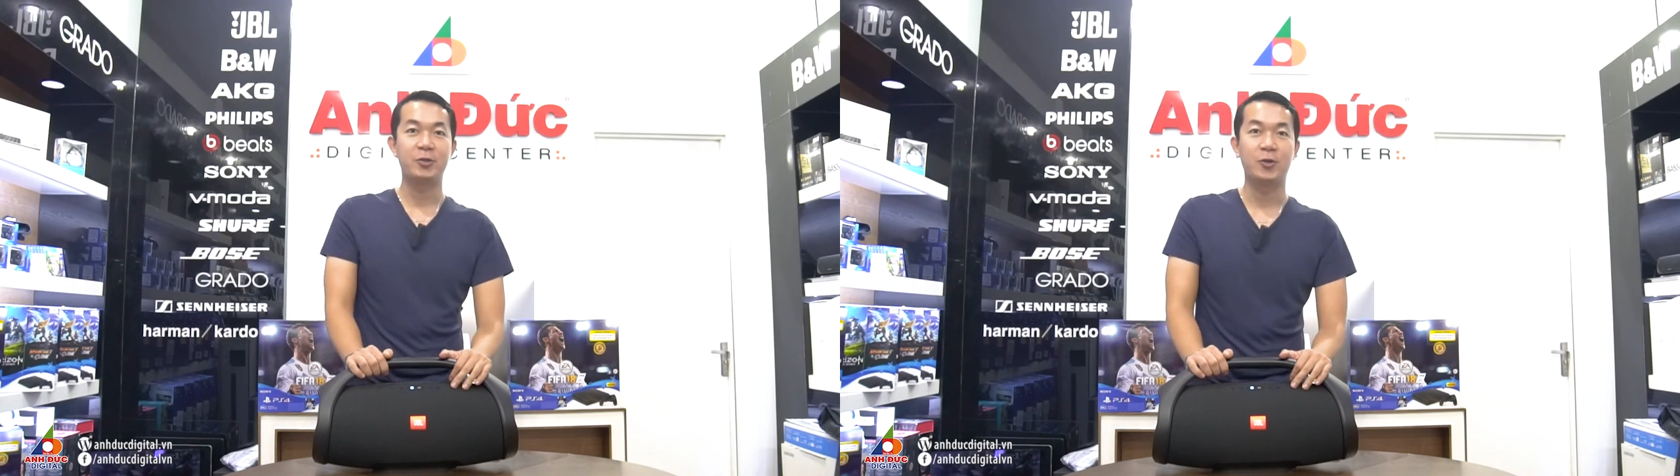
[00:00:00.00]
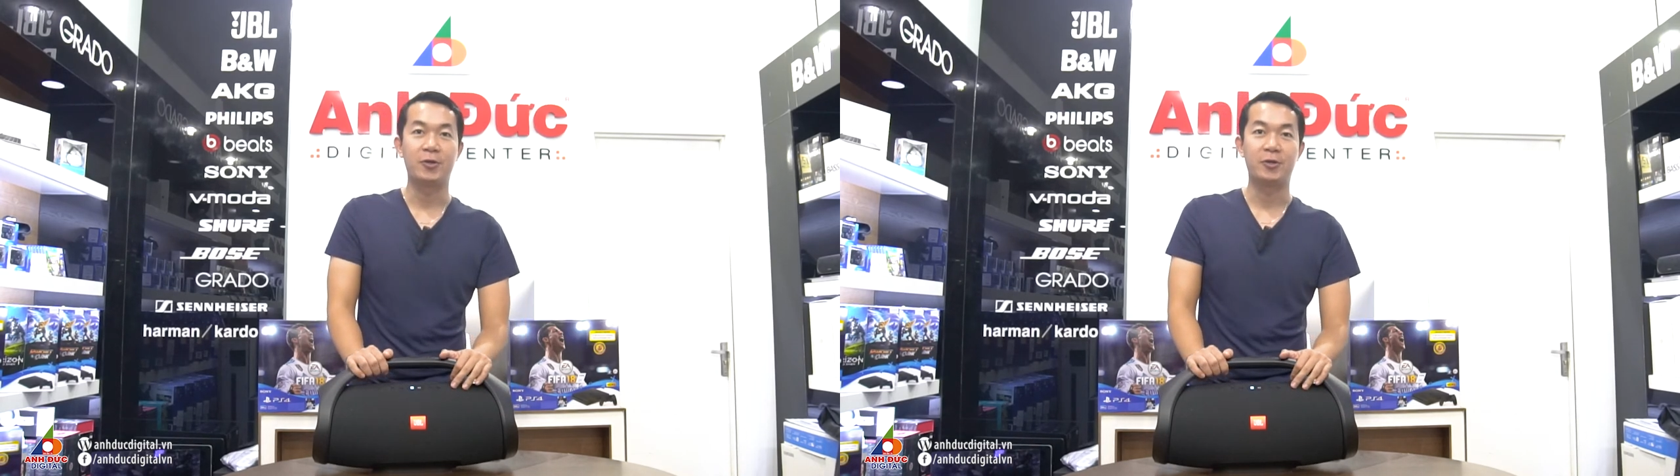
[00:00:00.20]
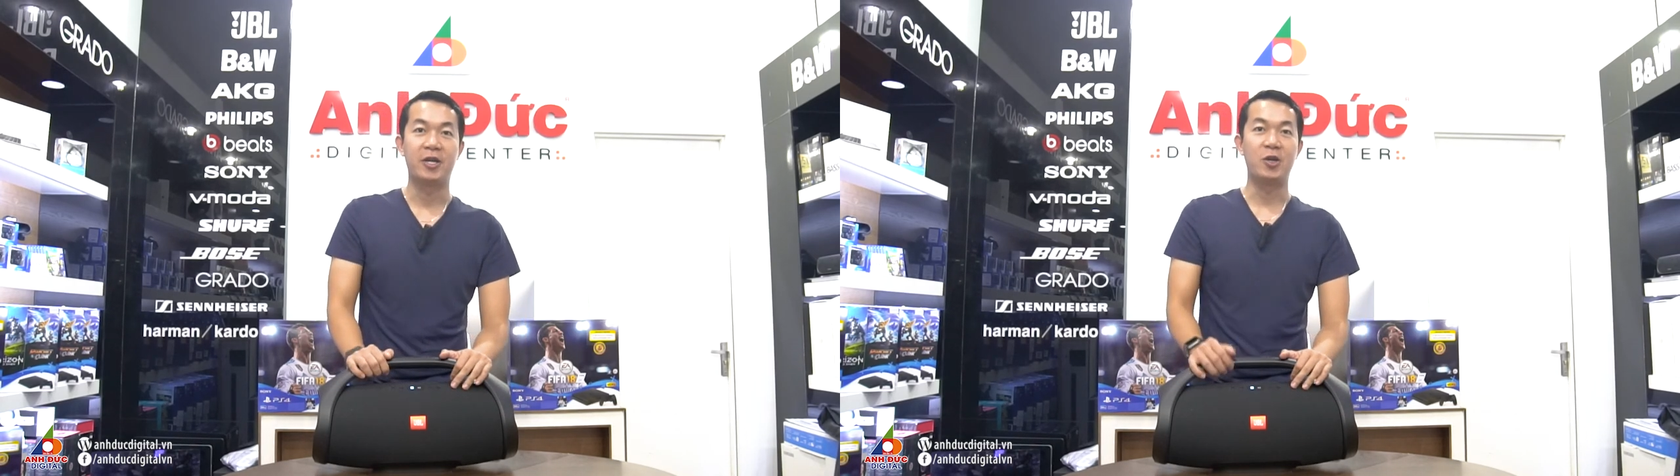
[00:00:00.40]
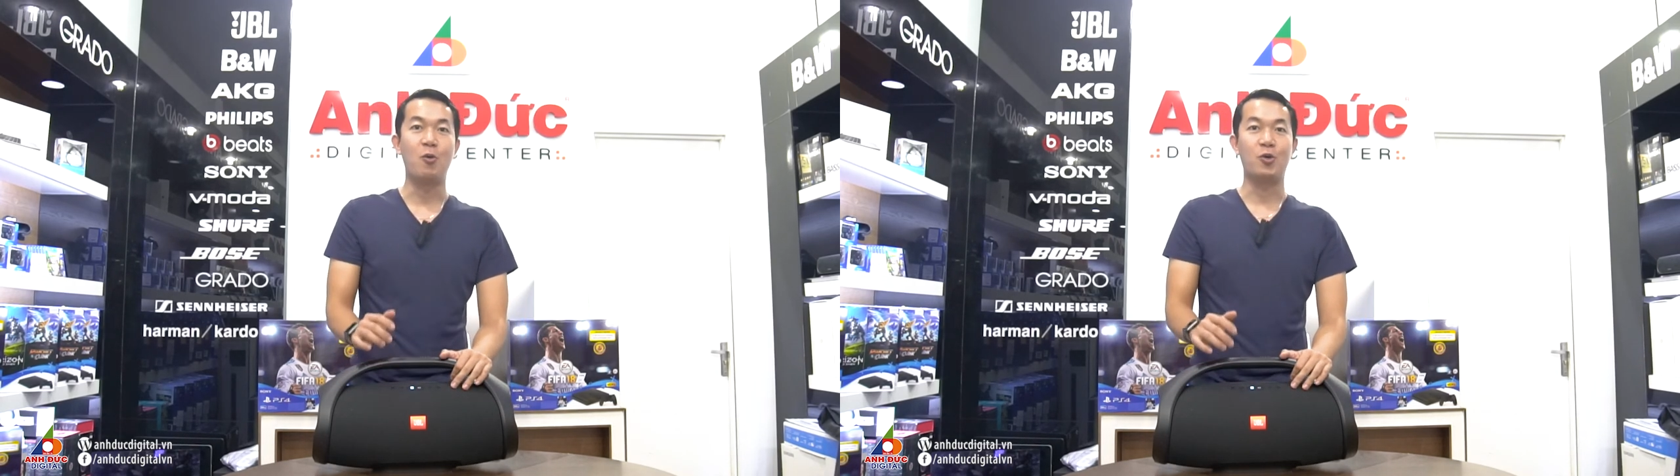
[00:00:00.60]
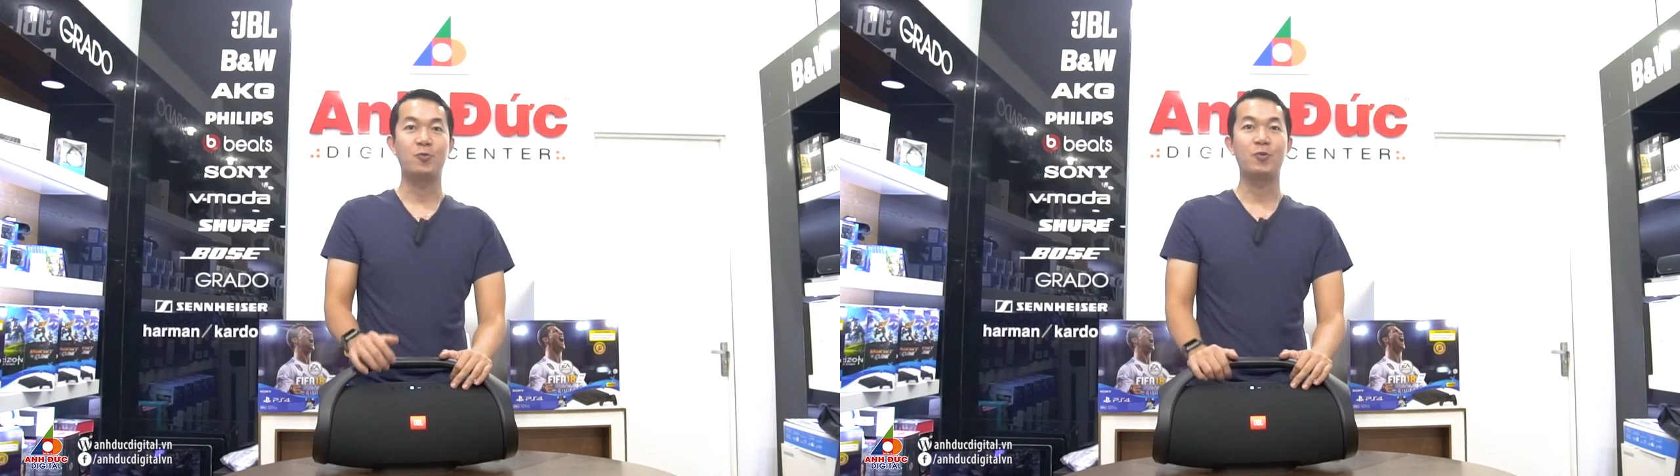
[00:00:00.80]
Digital để ủng
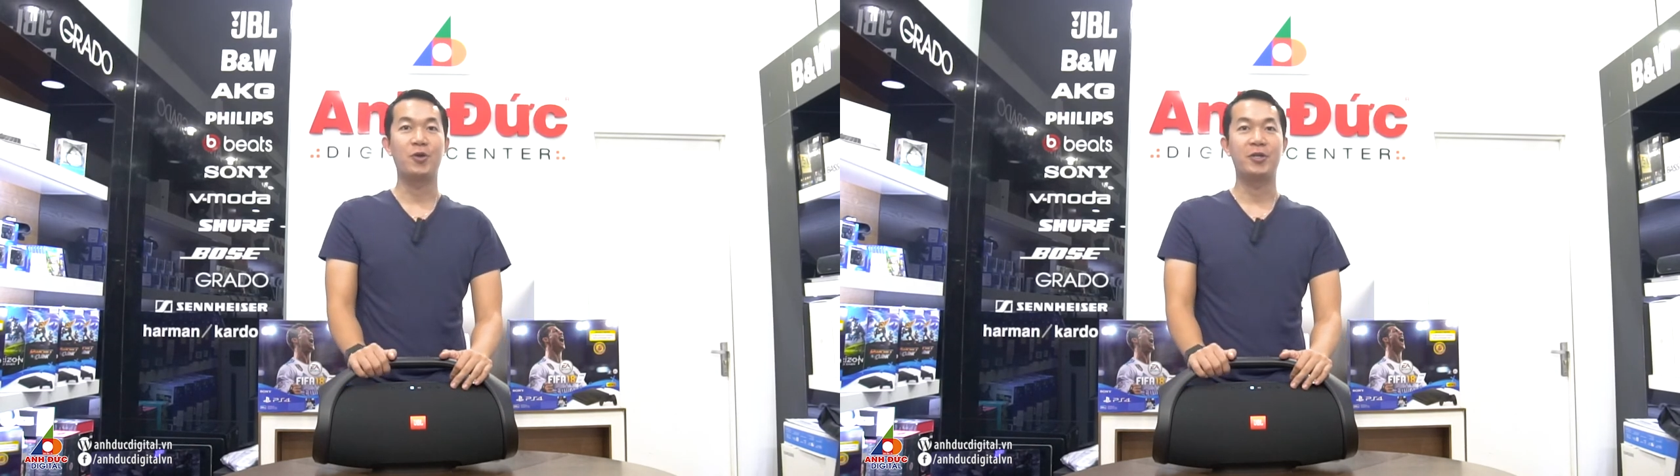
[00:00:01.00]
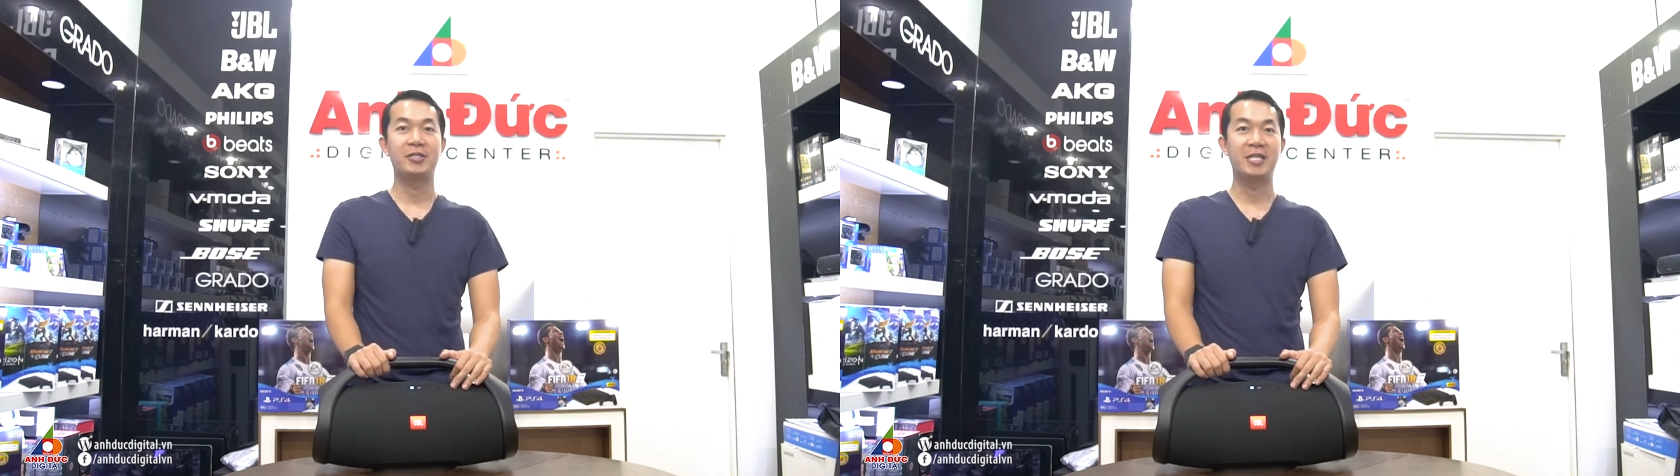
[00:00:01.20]
hộ chúng tôi.